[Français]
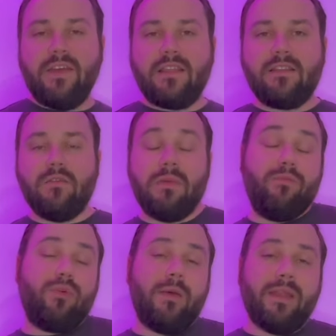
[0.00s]
va être
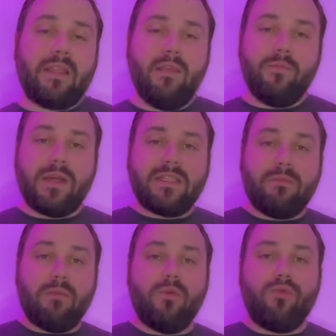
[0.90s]
pour la batterie,
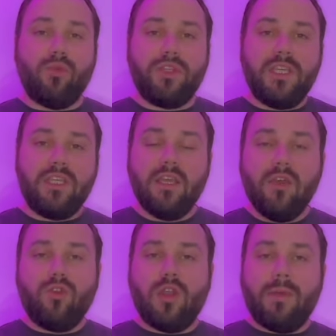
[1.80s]
principalement pour le kick
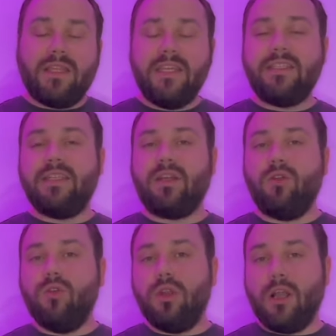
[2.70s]
de la batterie, c'est-à-dire
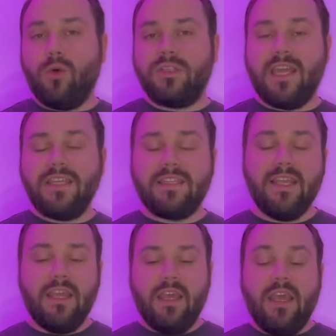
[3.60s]
la grosse caisse,
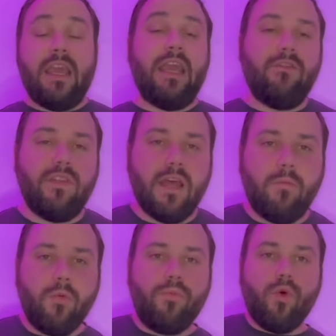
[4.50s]
et
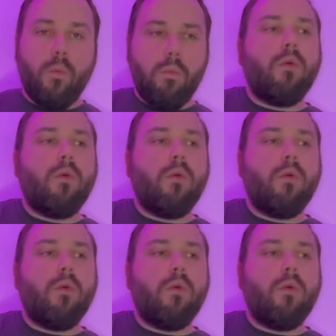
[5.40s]
évidemment pour